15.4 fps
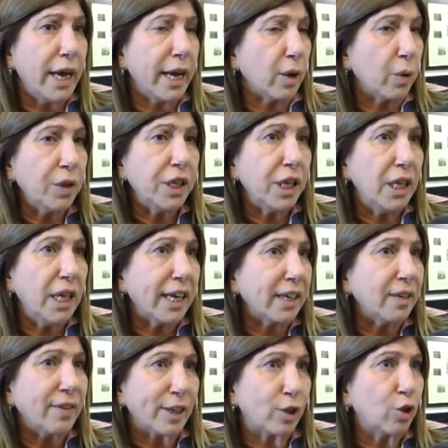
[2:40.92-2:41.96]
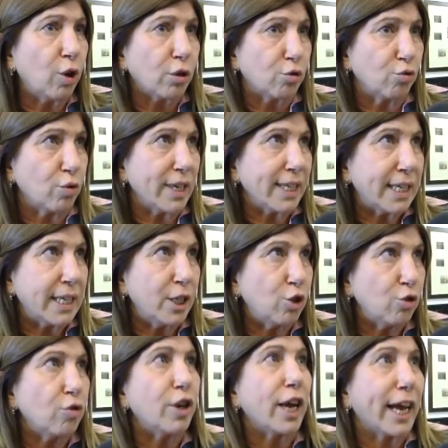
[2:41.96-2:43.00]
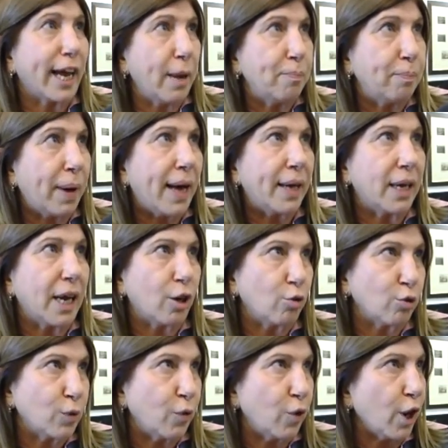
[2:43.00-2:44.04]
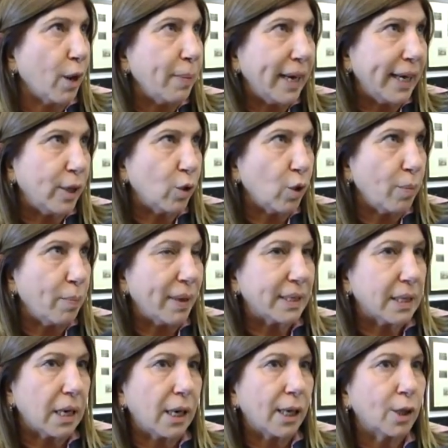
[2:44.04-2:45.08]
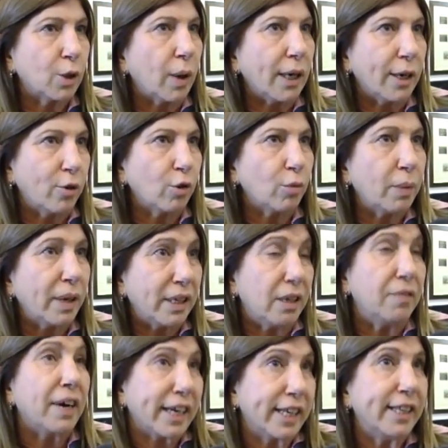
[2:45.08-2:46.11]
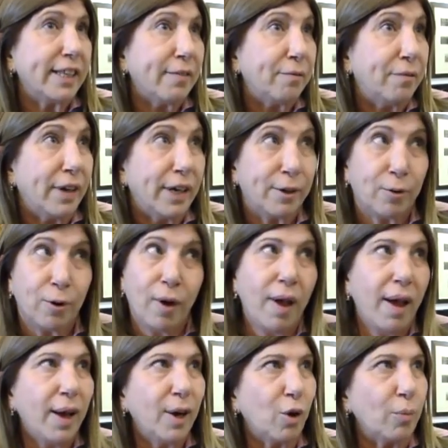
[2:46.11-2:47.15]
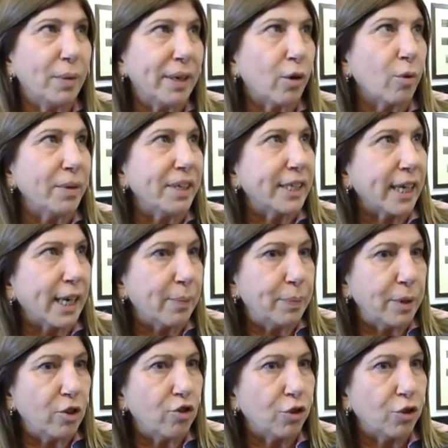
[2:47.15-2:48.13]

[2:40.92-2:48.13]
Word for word: e quindi gli arriva addosso una sanzione che è pari allo sforamento in base all'attuale normativa che davvero lo, lo metterebbe in